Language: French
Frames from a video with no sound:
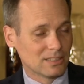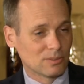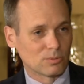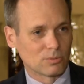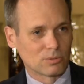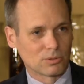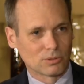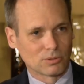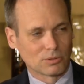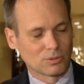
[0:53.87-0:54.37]

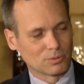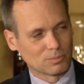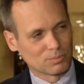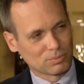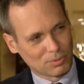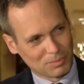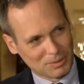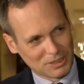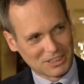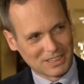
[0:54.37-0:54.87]
Donc,
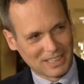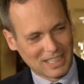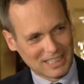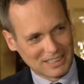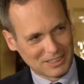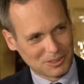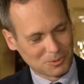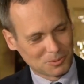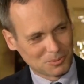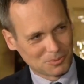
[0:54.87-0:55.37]
pour ma
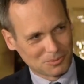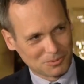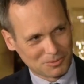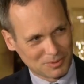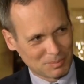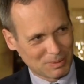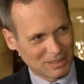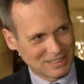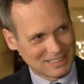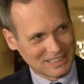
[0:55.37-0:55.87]
génération, on
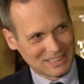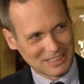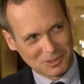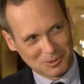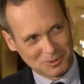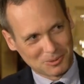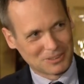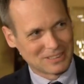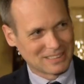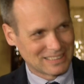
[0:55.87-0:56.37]
fait partie des
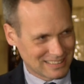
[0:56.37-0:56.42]
gens